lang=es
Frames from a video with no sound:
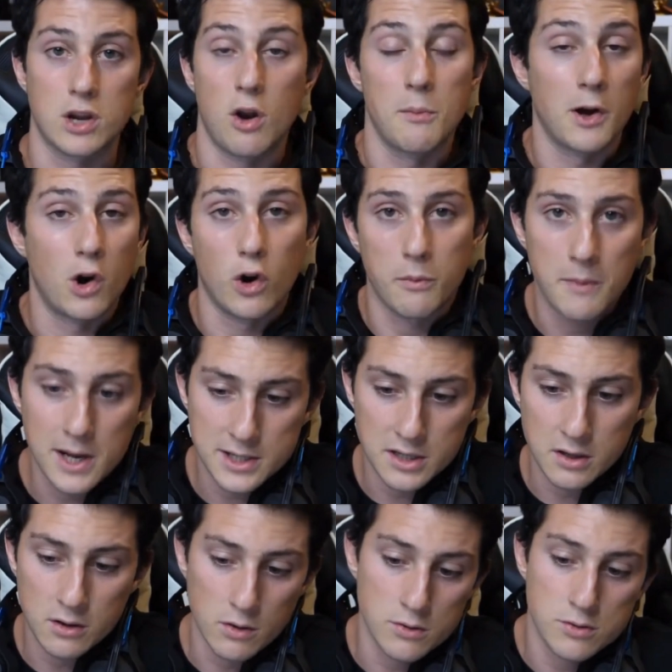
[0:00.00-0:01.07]
A lo mejor más,
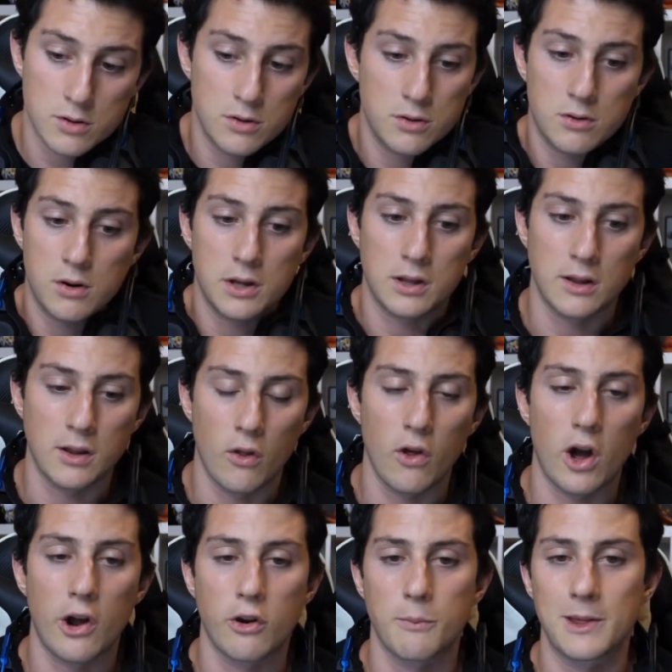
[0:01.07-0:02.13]
incluso yo he intentado
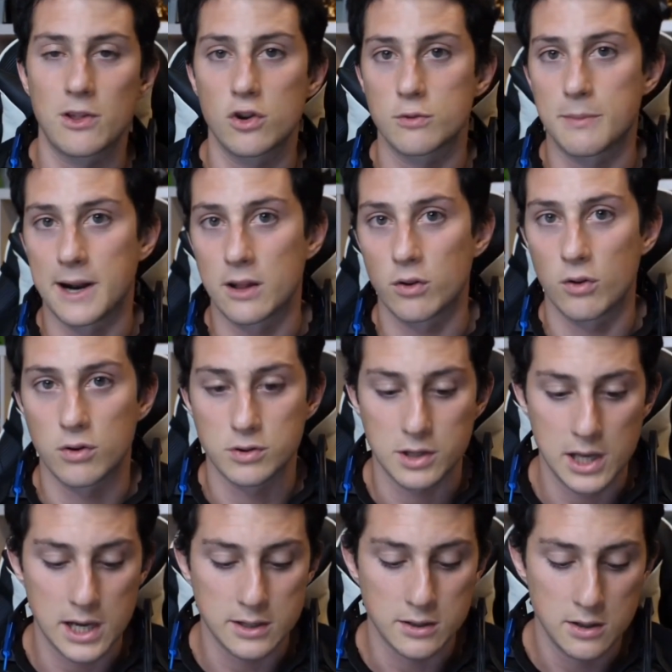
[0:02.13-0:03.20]
dejar los vídeos para todos los
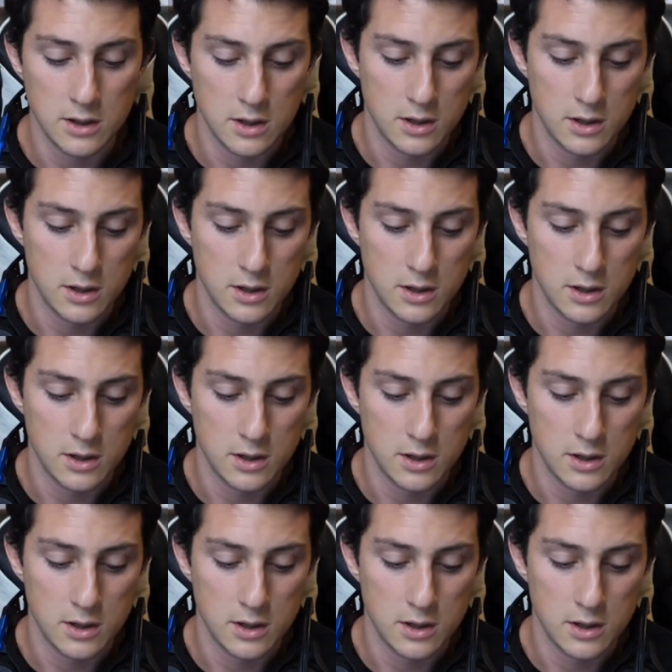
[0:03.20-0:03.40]
días.